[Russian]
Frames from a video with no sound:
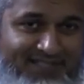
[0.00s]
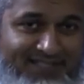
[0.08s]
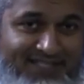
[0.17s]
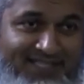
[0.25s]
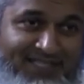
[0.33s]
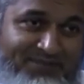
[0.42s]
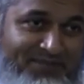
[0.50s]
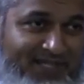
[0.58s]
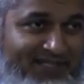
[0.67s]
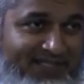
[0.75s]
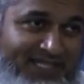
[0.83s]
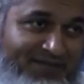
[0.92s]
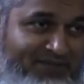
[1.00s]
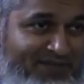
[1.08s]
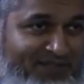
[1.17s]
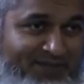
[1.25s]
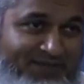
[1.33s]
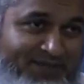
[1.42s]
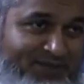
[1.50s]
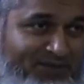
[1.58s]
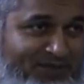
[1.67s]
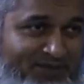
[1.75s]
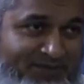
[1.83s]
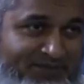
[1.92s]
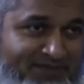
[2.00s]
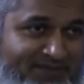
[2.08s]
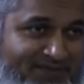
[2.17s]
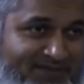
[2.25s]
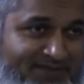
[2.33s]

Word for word: который занимается избавлением от джинов.